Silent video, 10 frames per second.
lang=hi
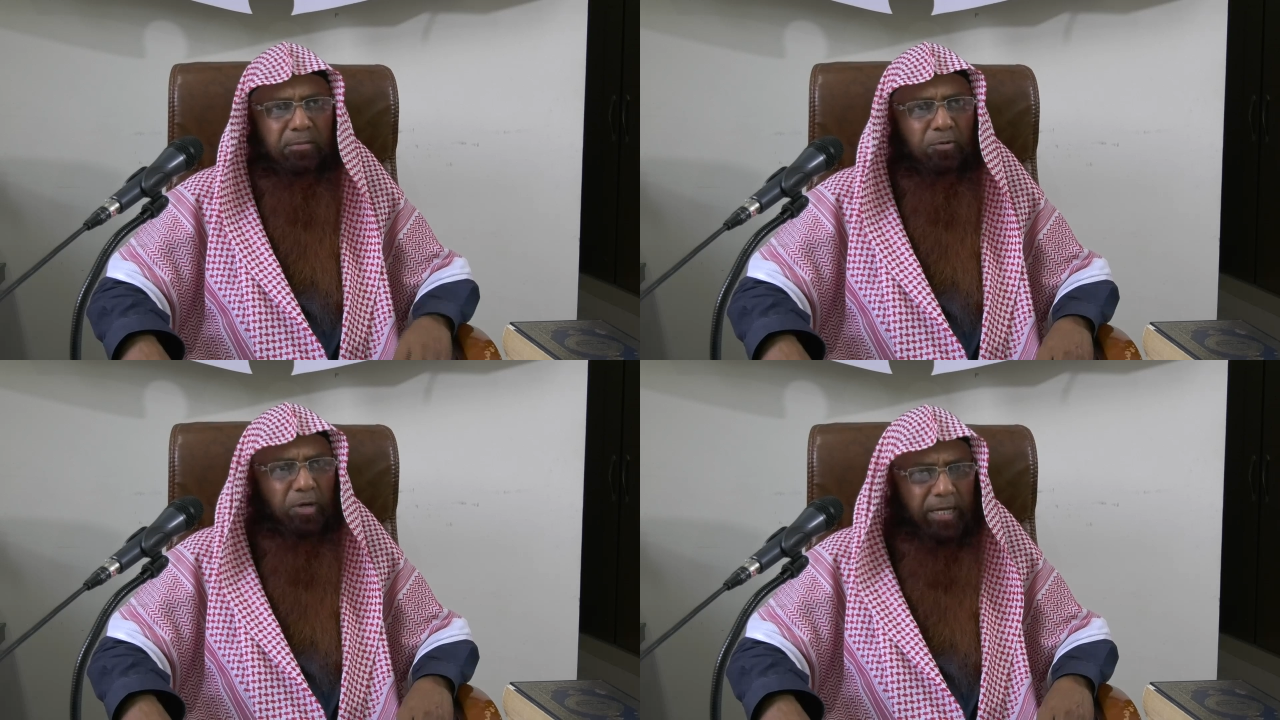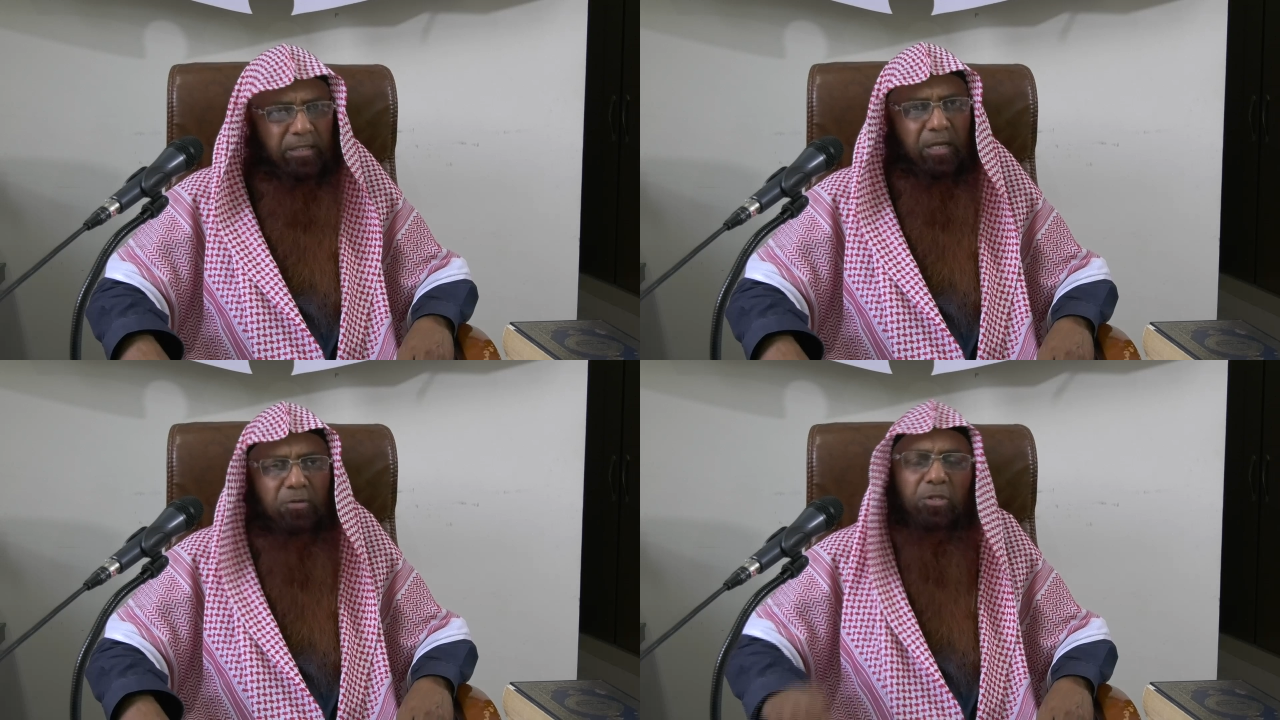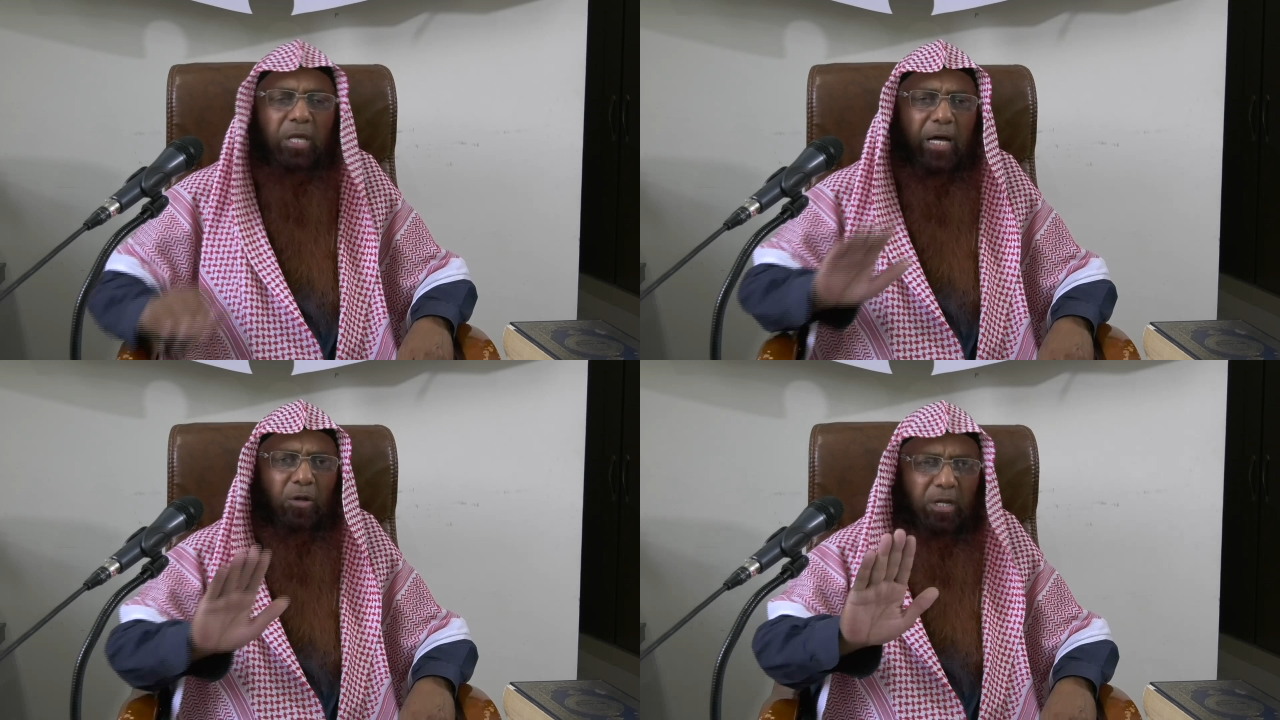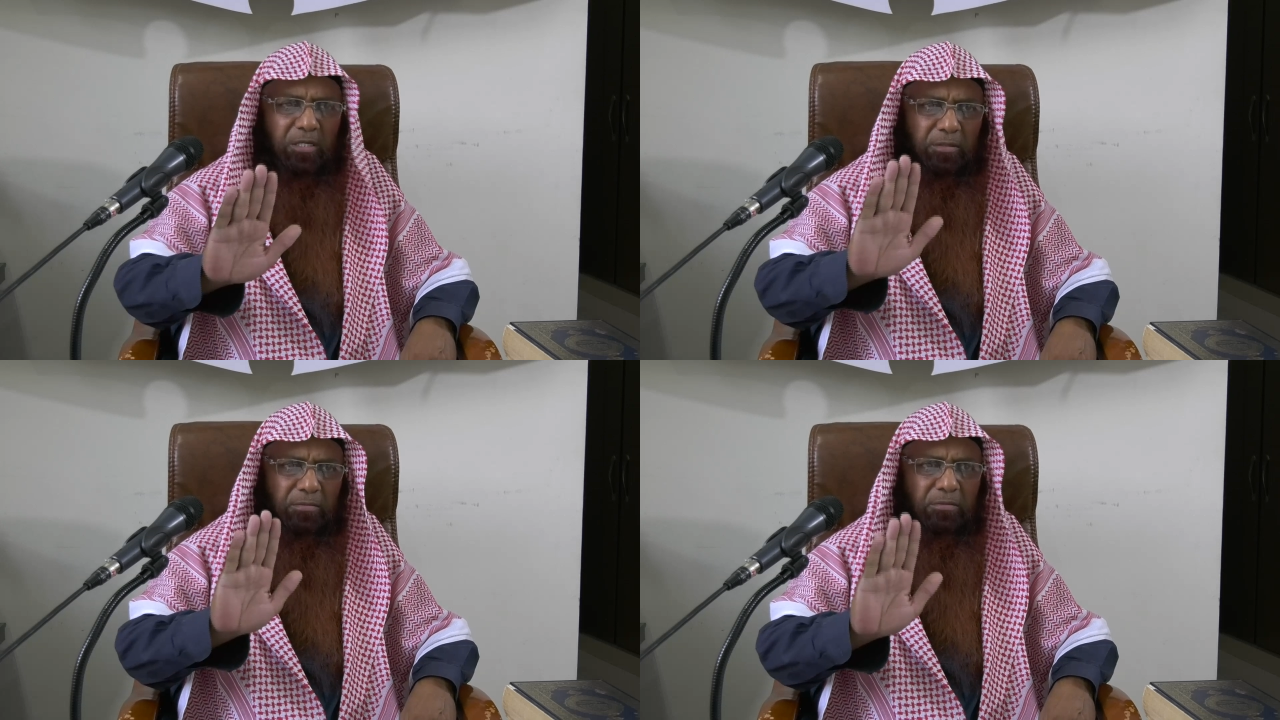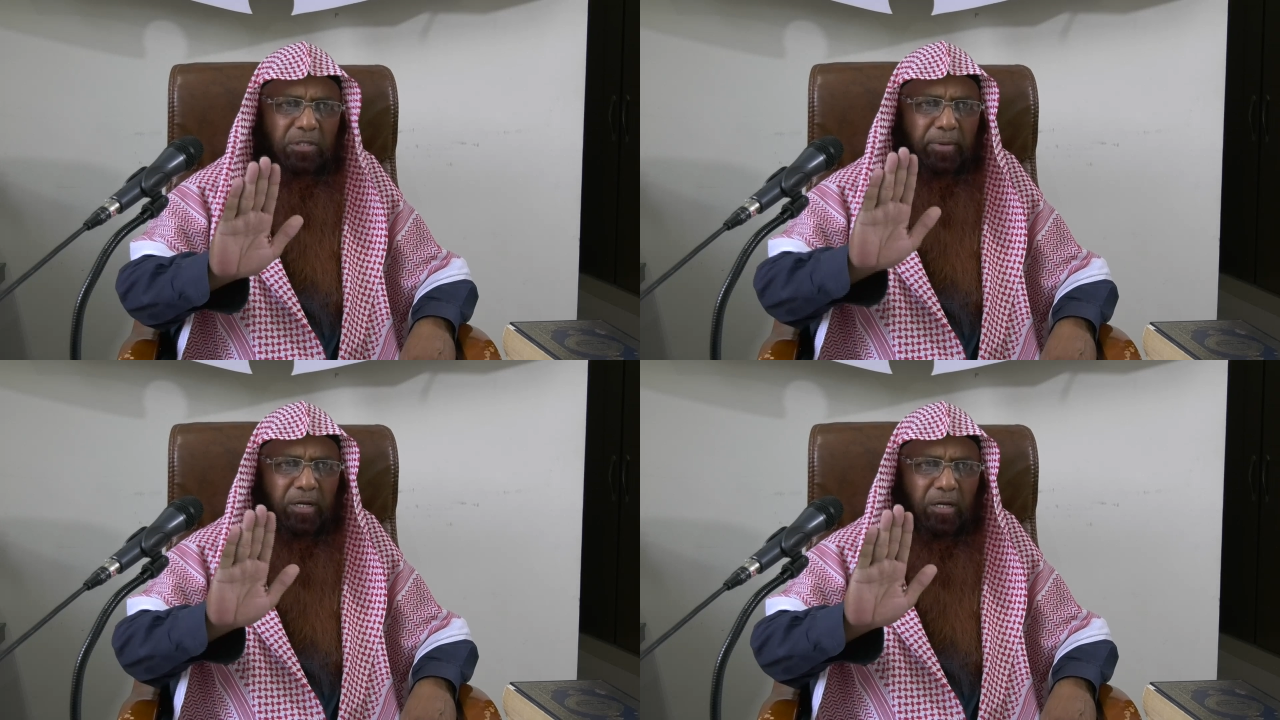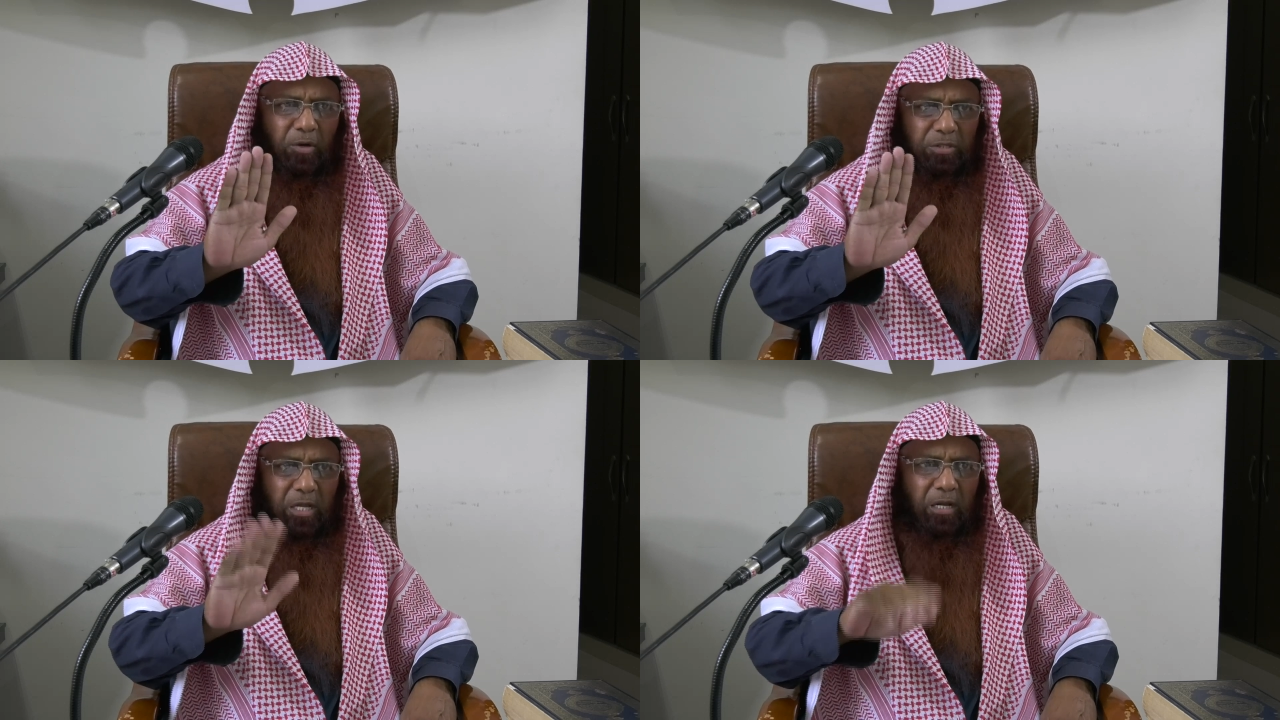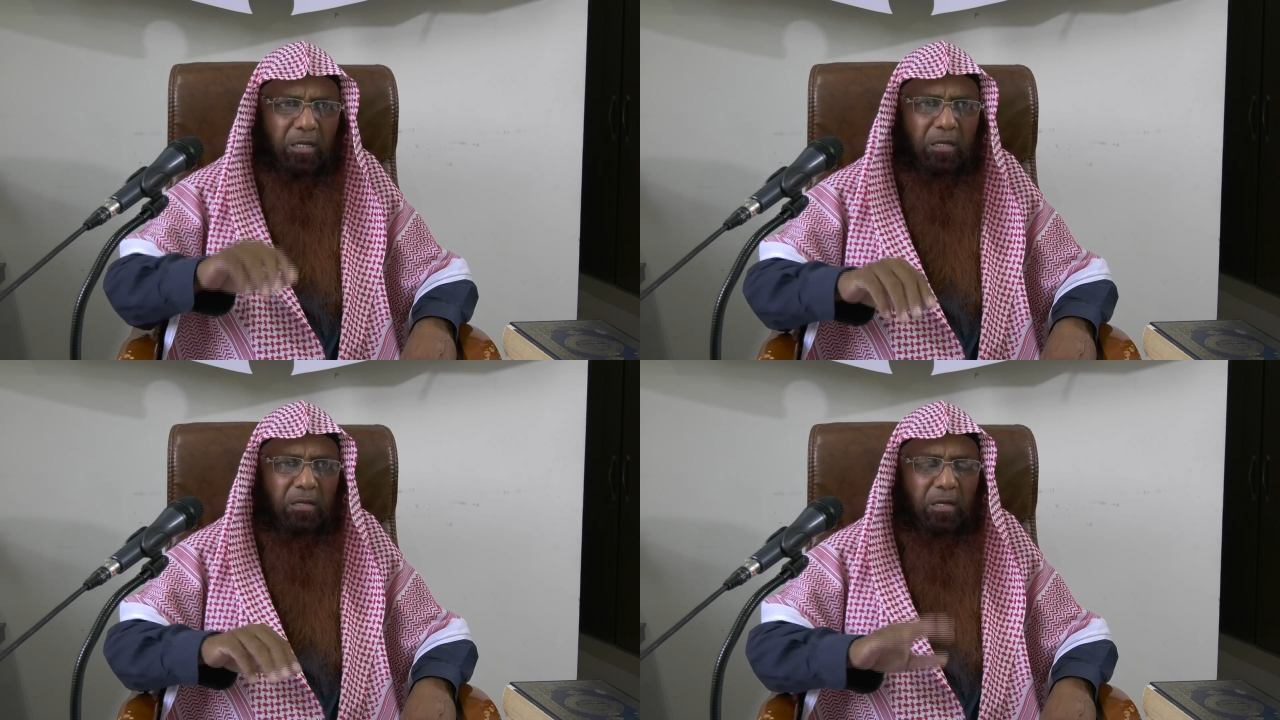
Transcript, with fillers: वो कहते रहे जो तैयार हो रहा है जी सब्र करें हौसला रखें